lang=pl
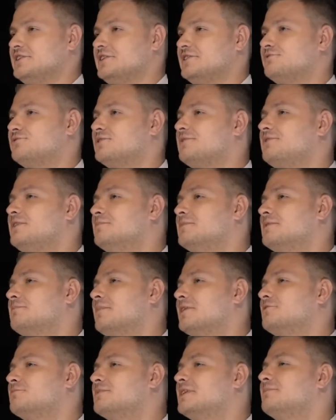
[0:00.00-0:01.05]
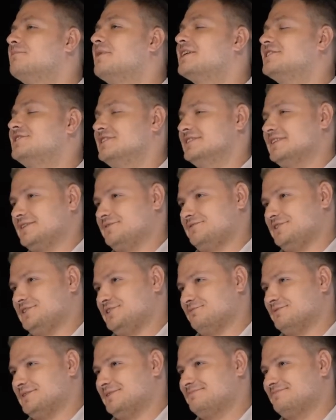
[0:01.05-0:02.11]
które filmy Panią najbardziej
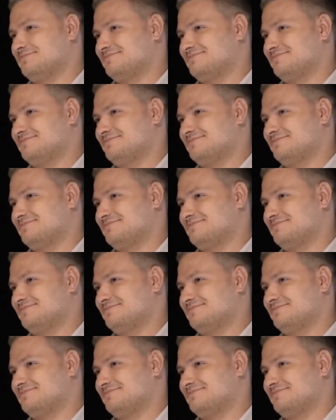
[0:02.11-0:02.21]
zachwyciły?